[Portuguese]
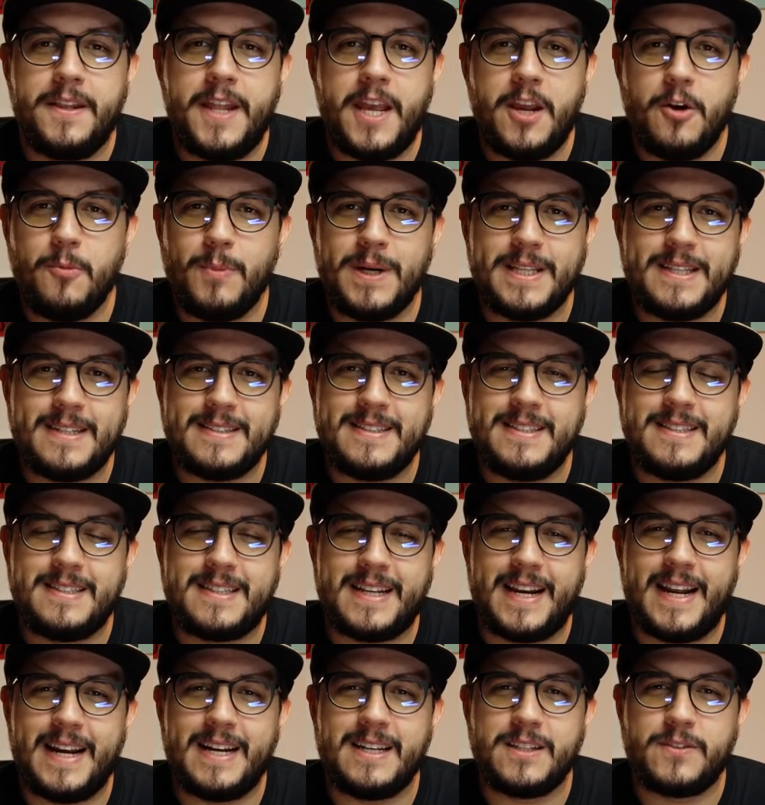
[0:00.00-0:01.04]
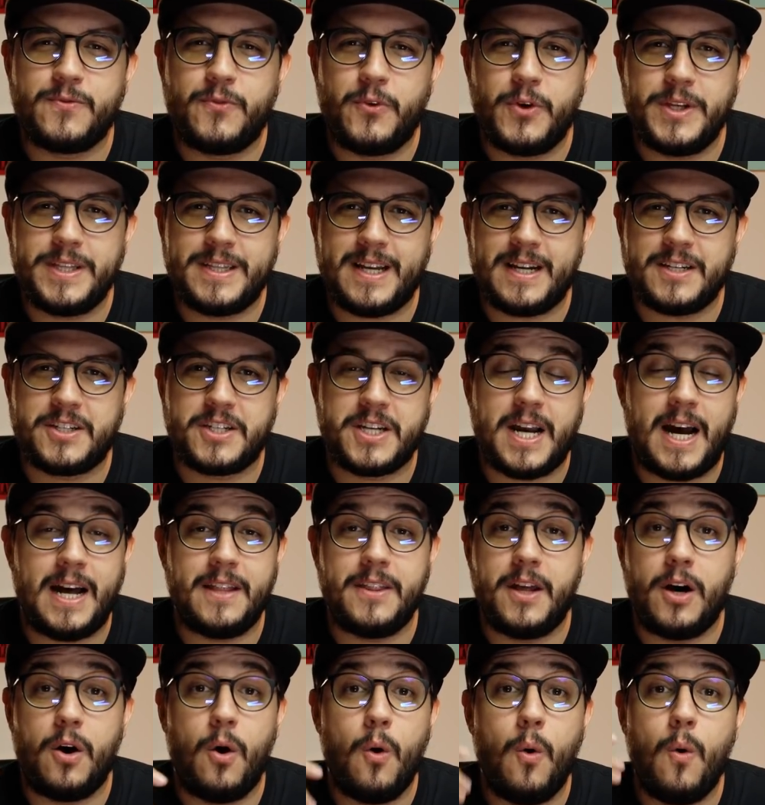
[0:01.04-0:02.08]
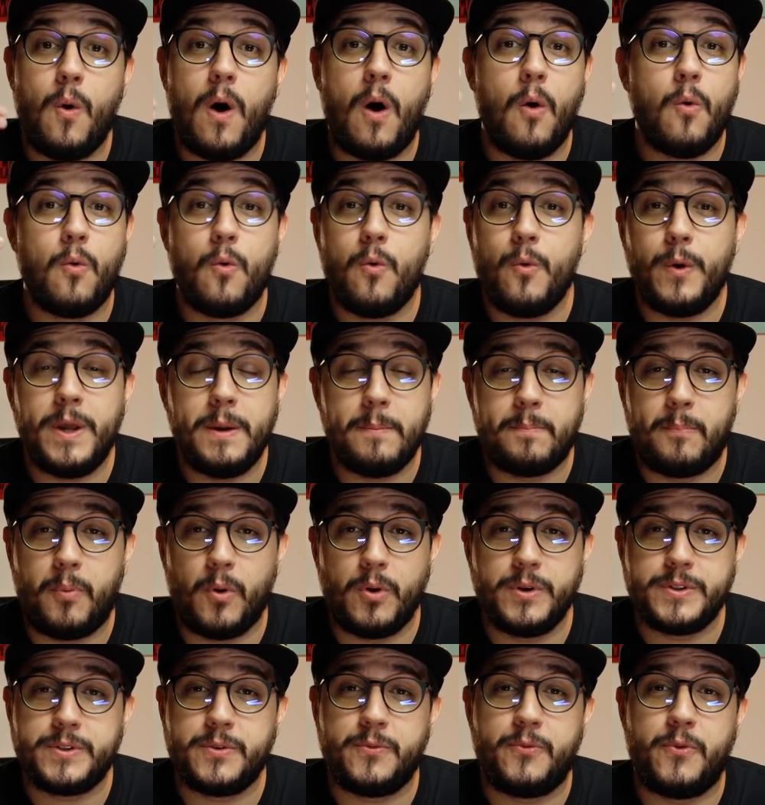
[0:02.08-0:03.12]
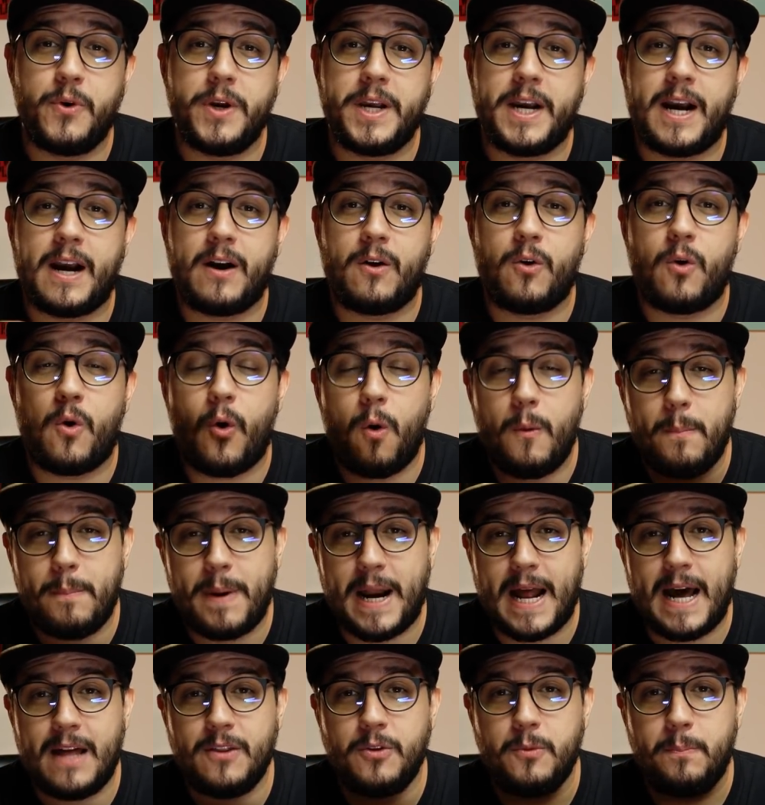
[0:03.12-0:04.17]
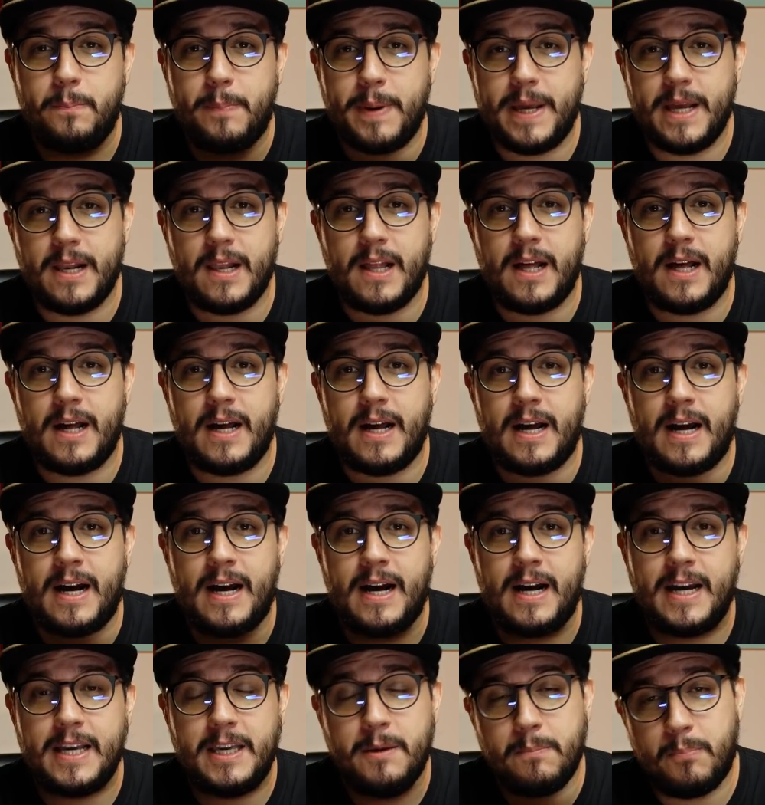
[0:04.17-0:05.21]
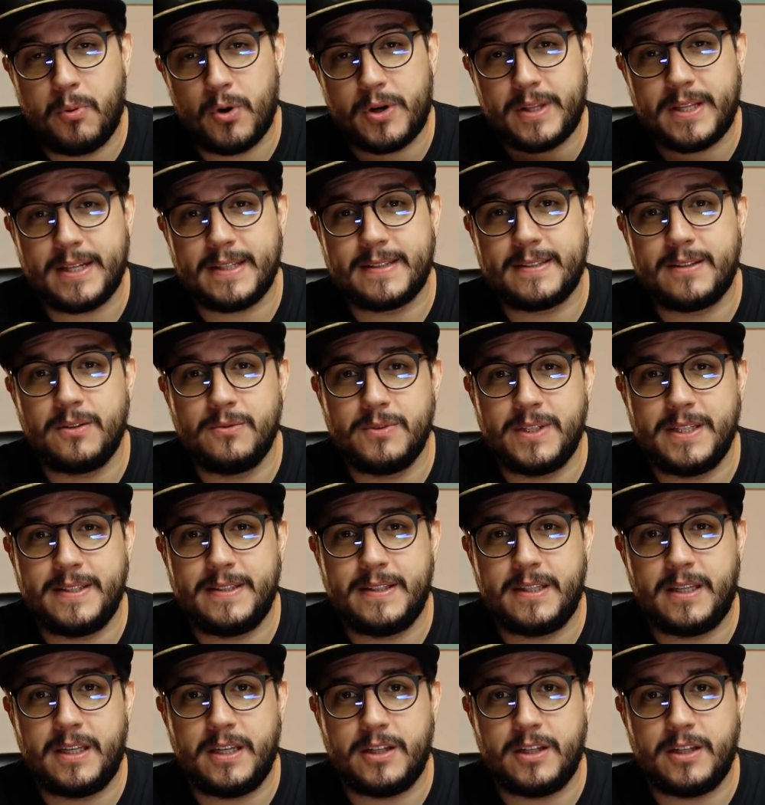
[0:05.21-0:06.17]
Nenhuma das entregas foi taxada ou algum imposto foi cobrado pela a importação desse